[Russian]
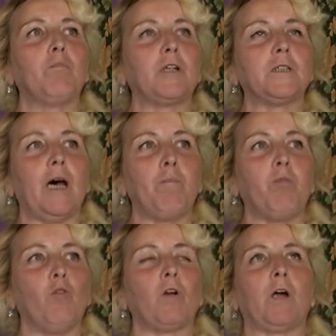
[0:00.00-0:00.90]
при
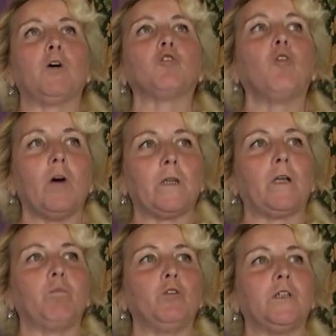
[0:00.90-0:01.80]
запорах? Кто
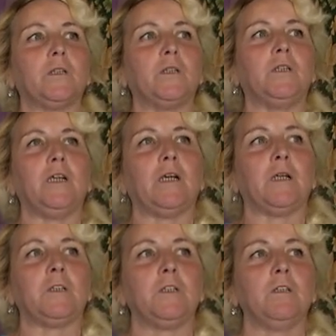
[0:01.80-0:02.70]
это будет
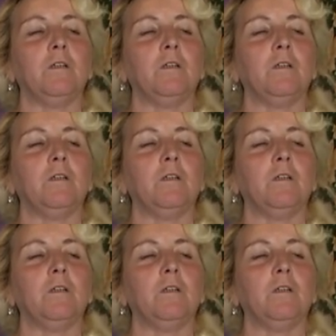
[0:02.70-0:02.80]
делать?